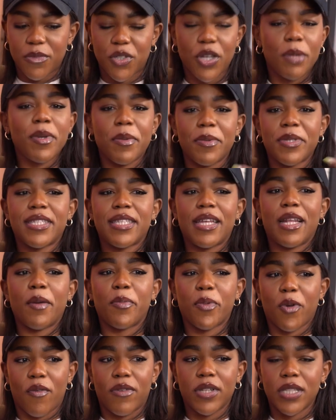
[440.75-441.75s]
cioè mi ha messa alla
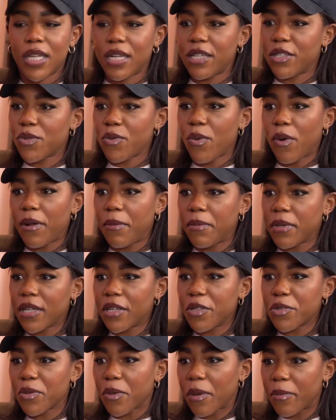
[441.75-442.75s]
prova andare a scuola perché
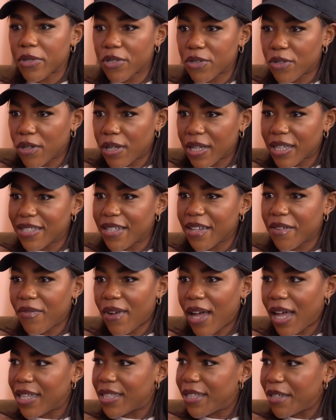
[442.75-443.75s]
io sono una persona
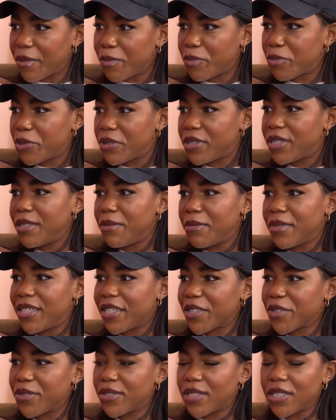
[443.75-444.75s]
riservata, un po' timida
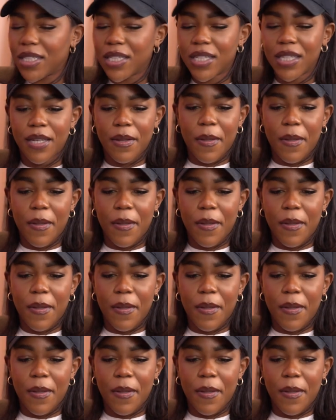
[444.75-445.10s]
così